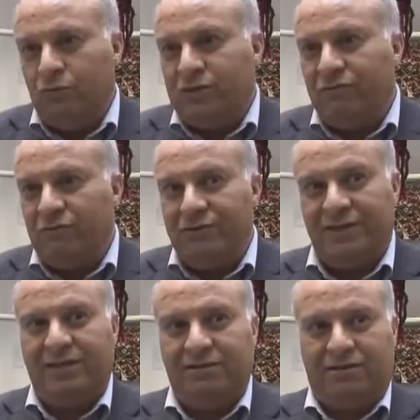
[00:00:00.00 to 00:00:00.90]
Nous avons
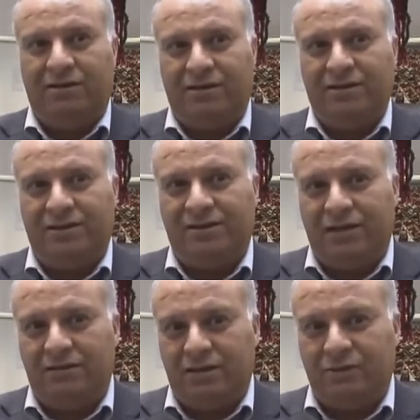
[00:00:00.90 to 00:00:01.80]
fait cette, euh,
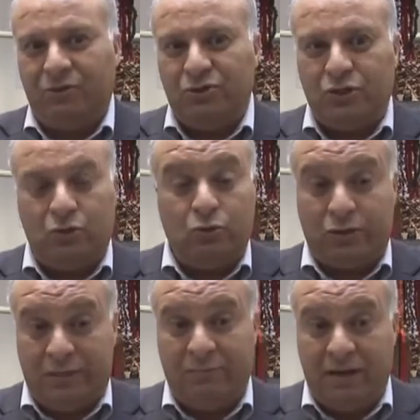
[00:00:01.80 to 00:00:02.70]
exposition
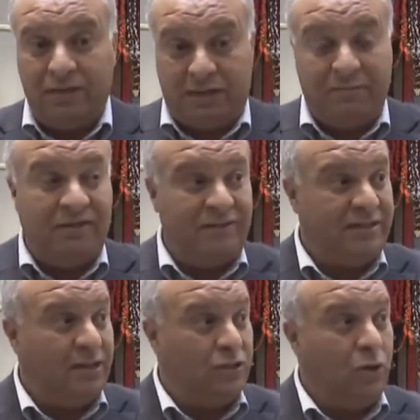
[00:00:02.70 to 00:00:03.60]
ou cette,
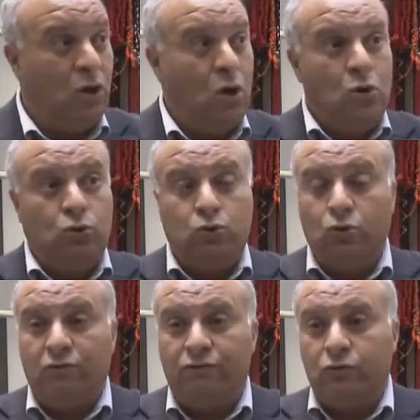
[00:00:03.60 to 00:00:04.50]
manifestation
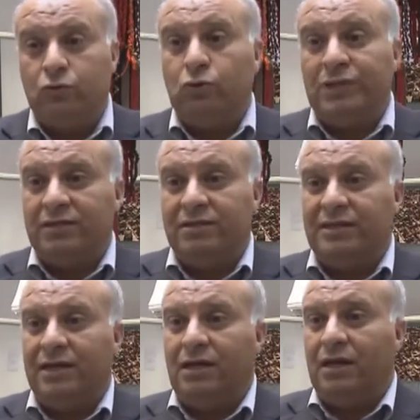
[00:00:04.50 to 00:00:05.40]
autour de photos
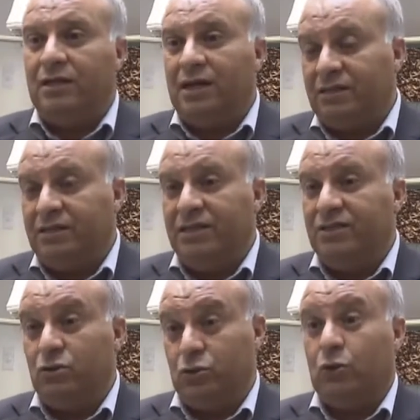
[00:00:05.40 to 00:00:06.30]
d'artisanat,
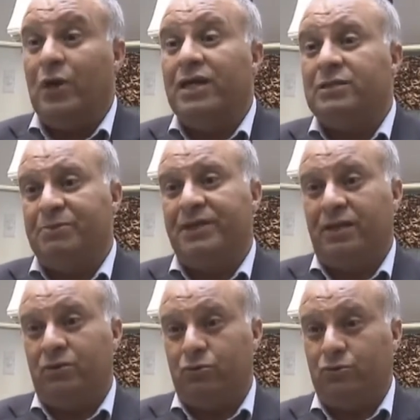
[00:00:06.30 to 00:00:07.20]
d'artistes qui se sont inspirés